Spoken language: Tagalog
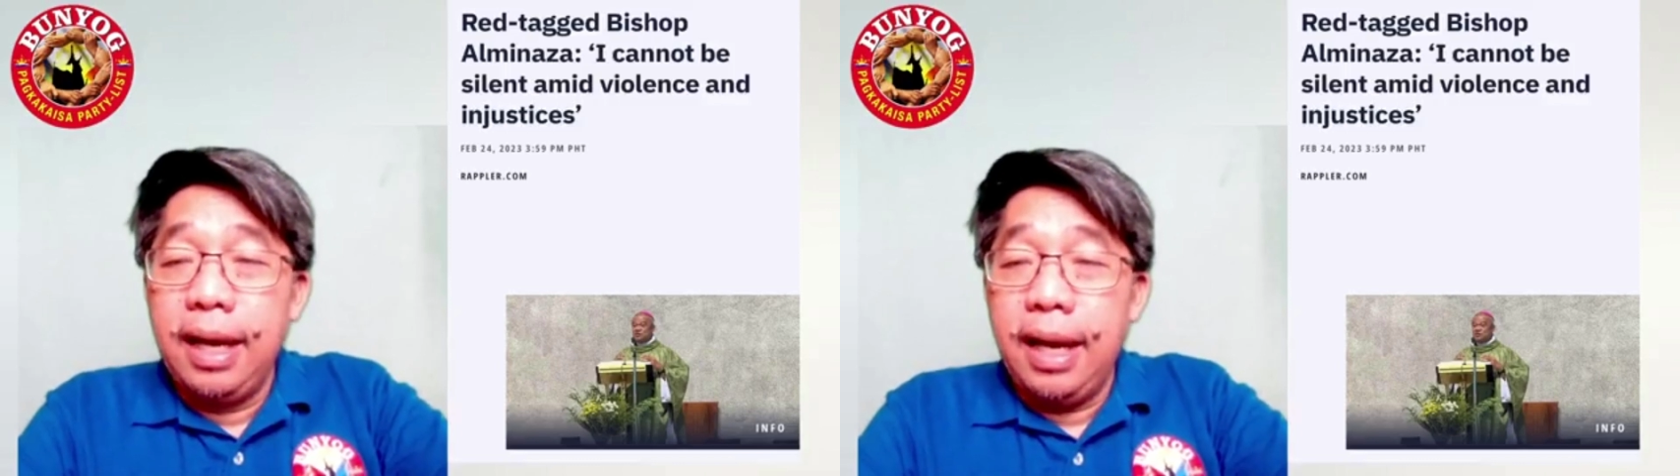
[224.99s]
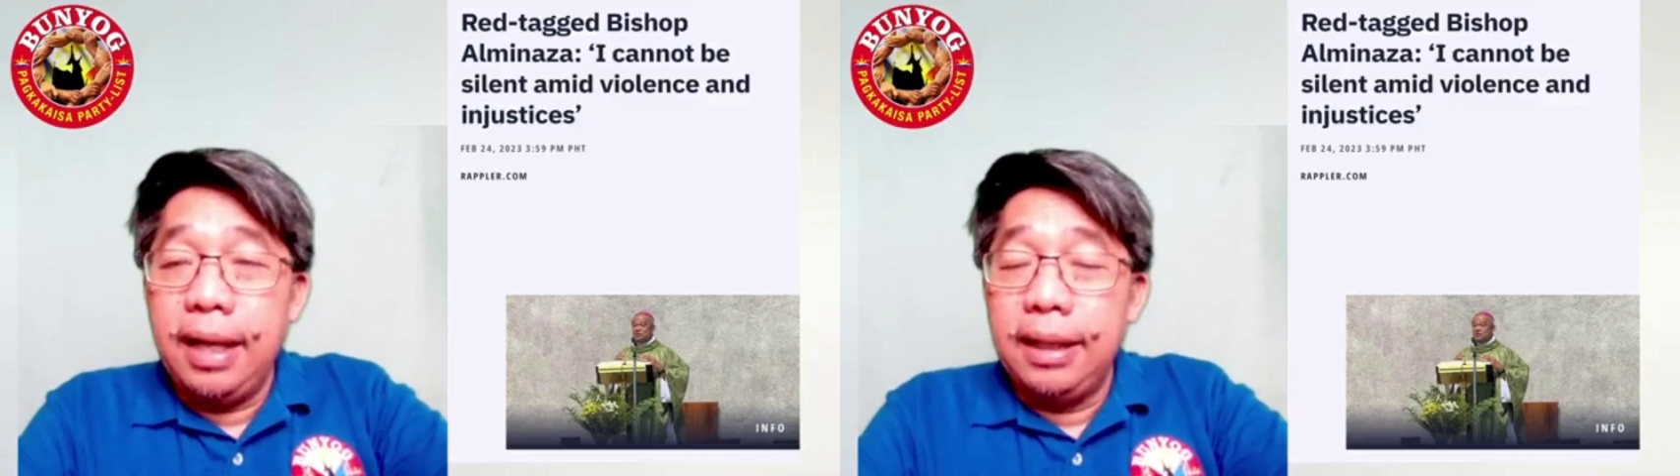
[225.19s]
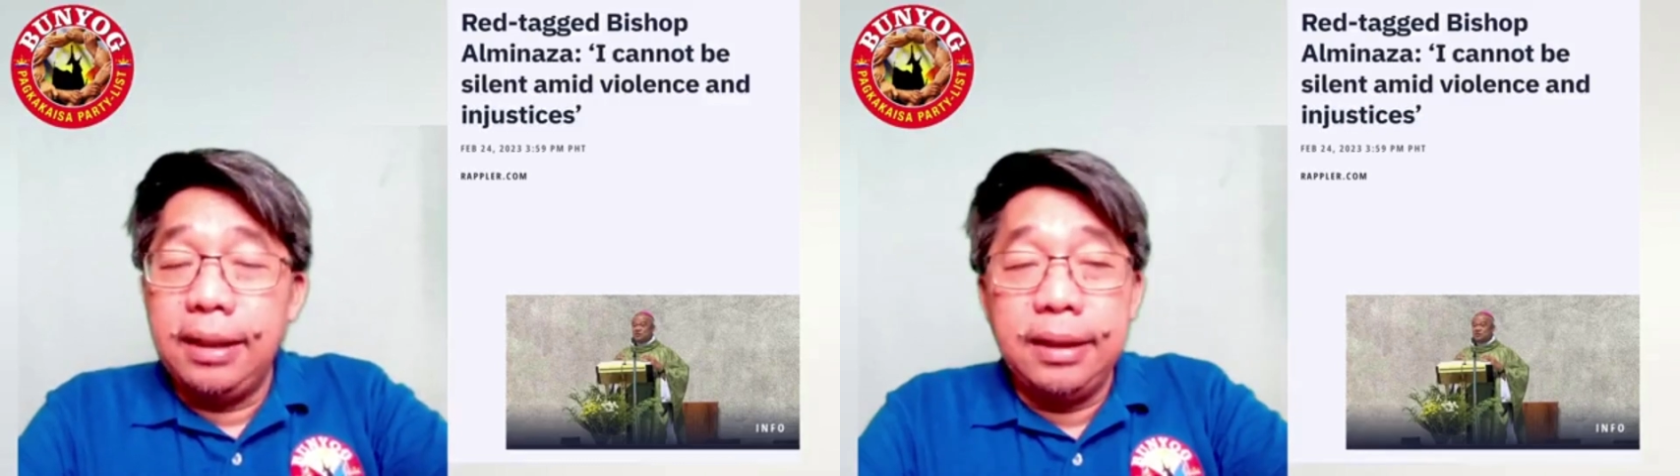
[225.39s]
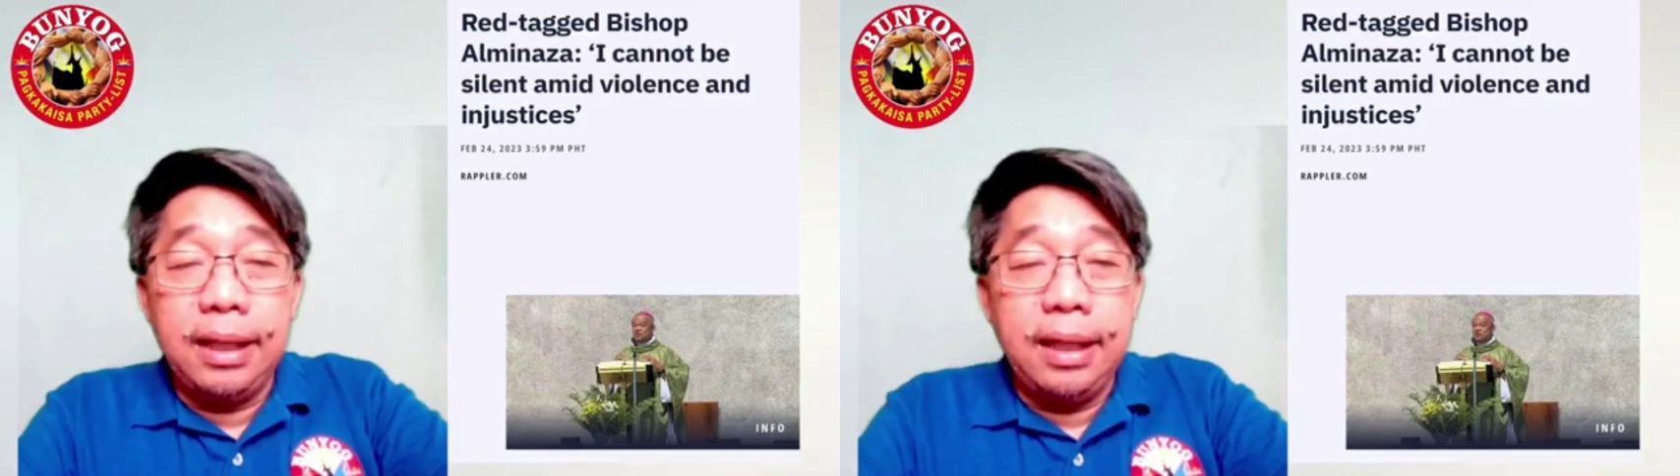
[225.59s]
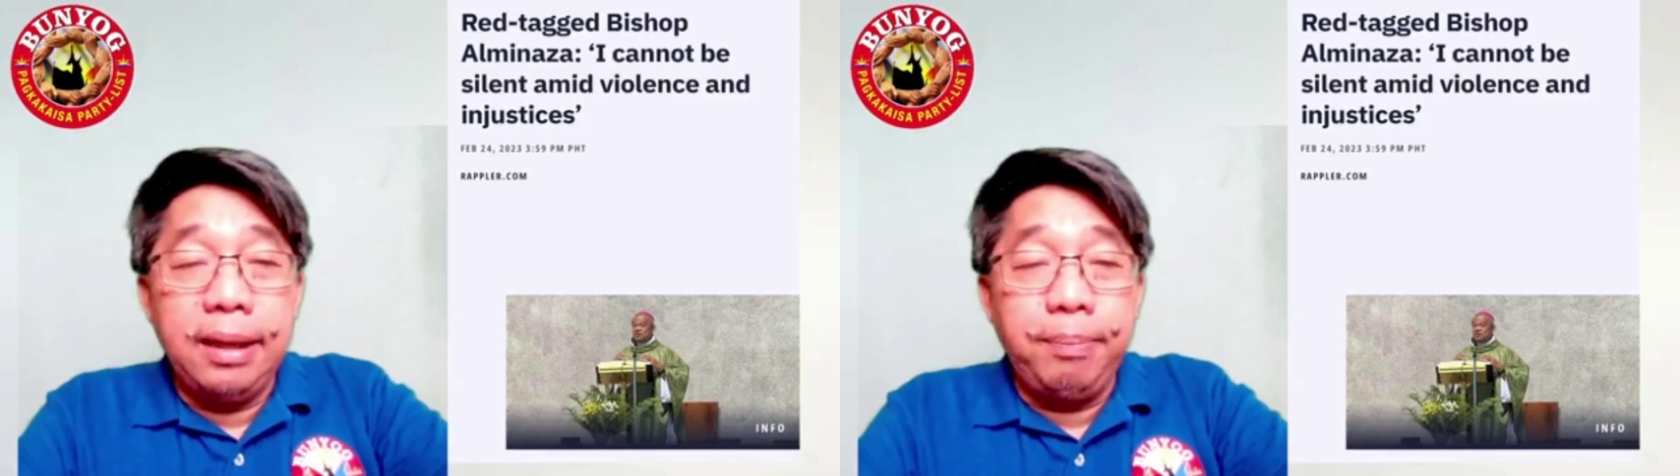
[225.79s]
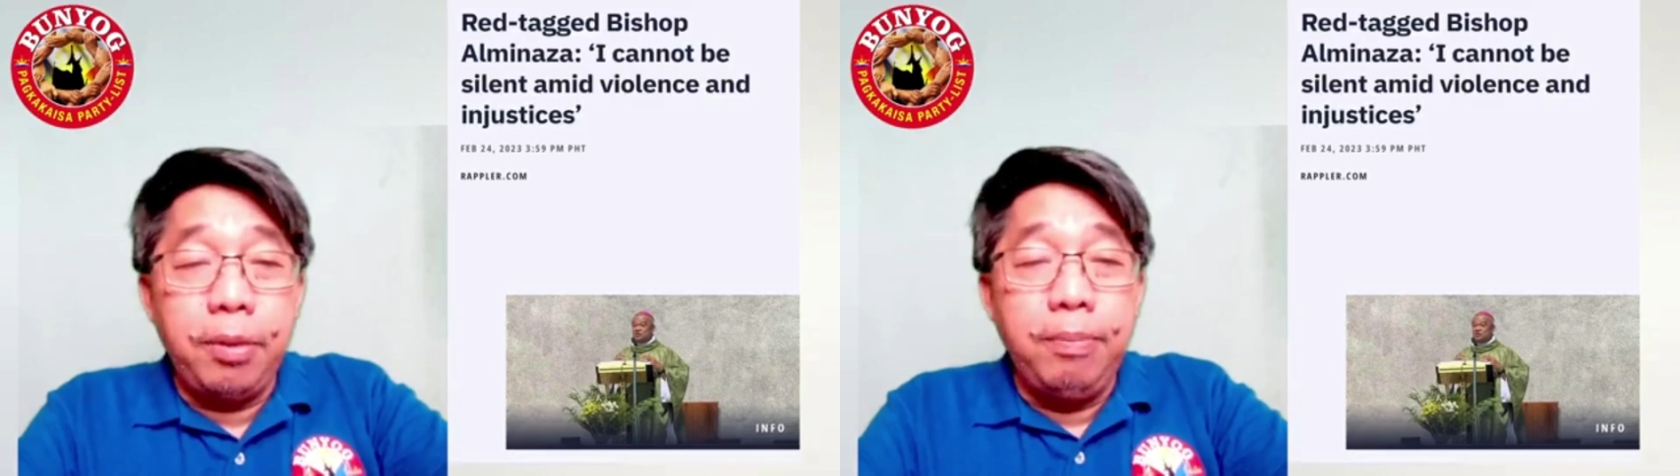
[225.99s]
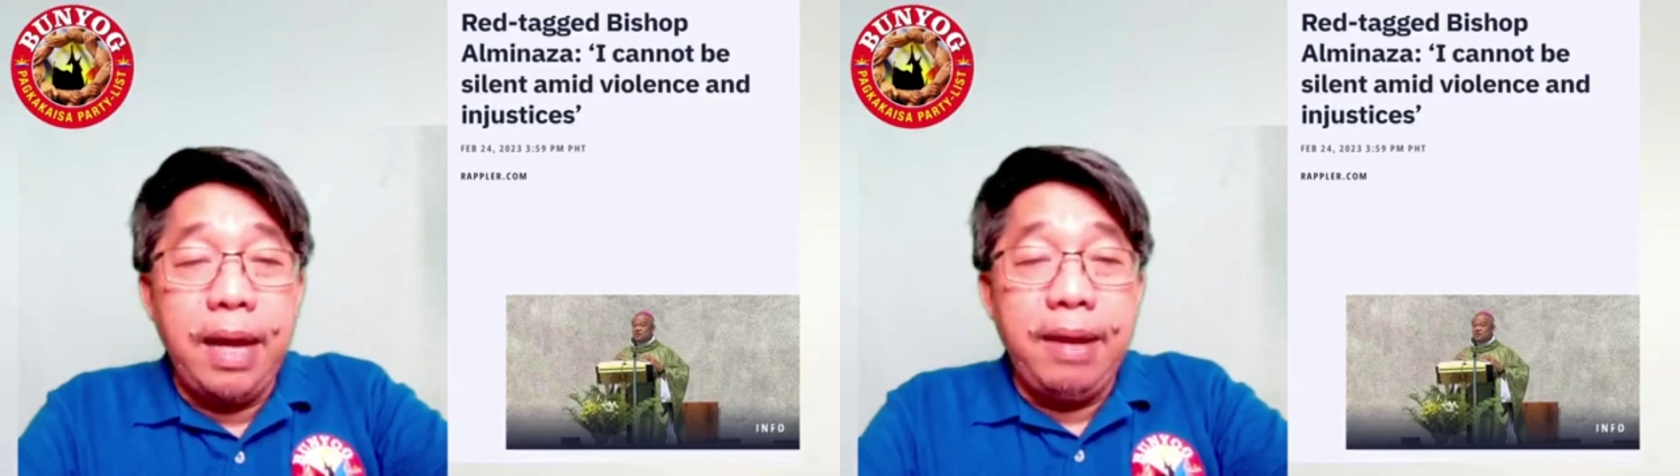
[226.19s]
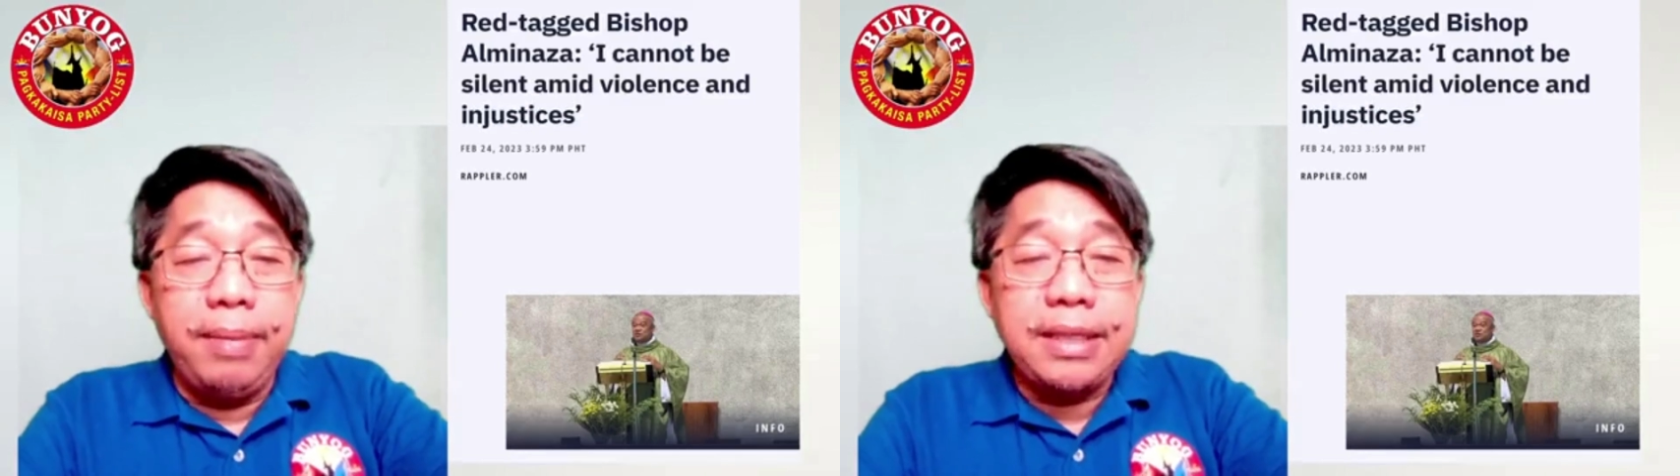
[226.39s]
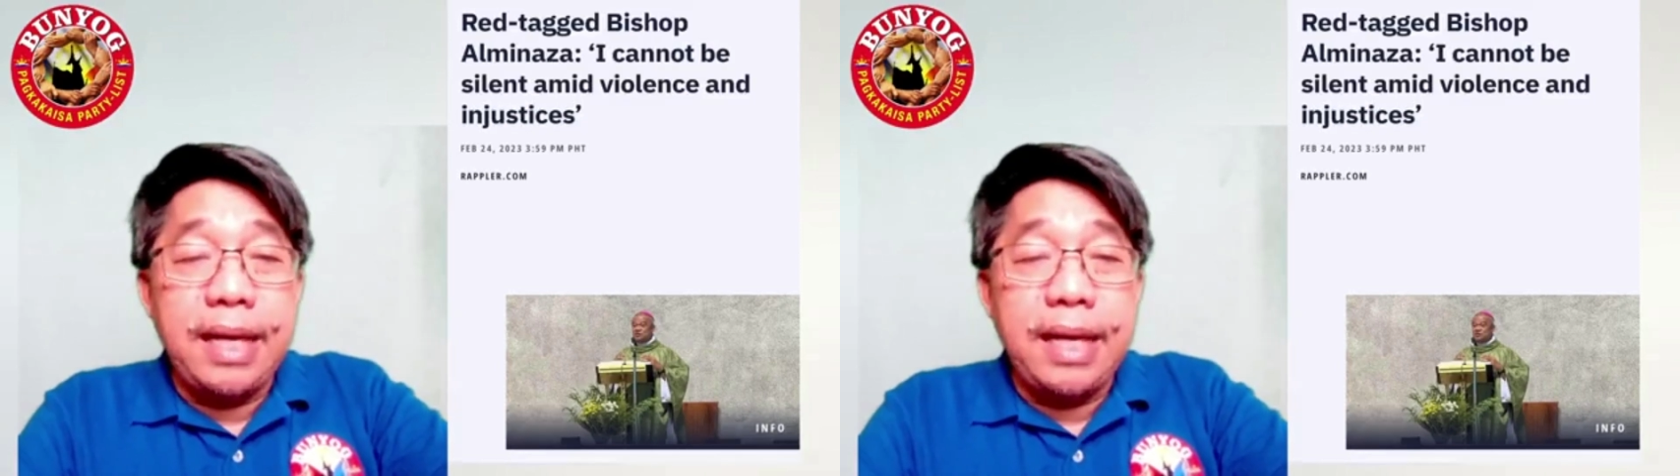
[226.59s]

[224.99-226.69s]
ang uh, problema